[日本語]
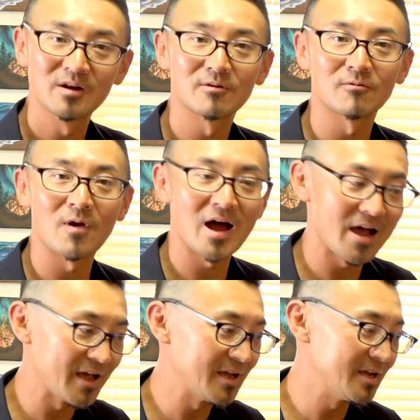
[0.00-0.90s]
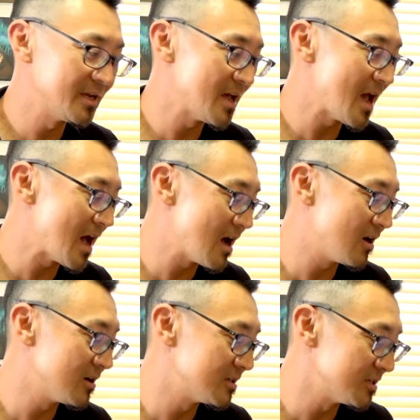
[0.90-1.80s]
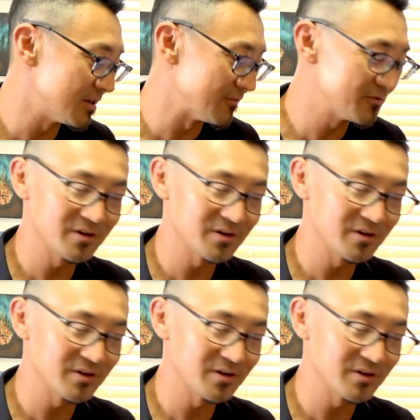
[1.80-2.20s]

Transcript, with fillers: right out of、